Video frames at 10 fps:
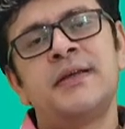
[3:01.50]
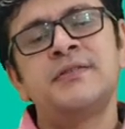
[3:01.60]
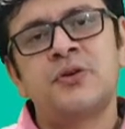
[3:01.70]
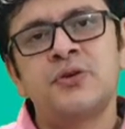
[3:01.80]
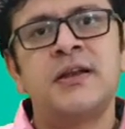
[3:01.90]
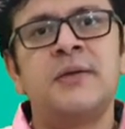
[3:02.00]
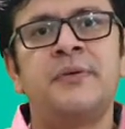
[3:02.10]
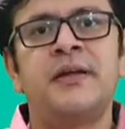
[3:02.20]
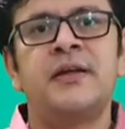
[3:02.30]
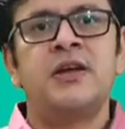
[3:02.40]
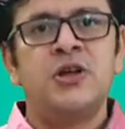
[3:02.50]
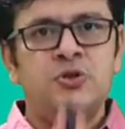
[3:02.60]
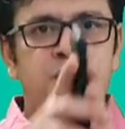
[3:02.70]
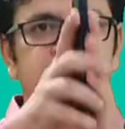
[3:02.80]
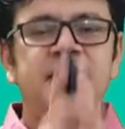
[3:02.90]
की जरूरत नहीं पड़ेगी
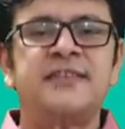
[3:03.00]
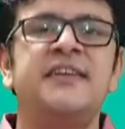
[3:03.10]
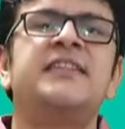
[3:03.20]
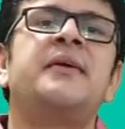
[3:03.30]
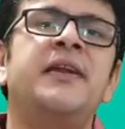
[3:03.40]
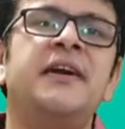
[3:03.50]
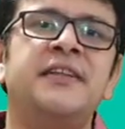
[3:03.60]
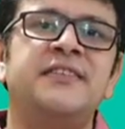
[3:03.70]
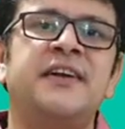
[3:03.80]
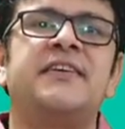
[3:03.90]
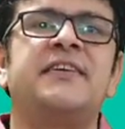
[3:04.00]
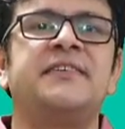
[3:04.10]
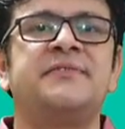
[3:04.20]
तो फ्रेंड ये था मेरा टी शर्ट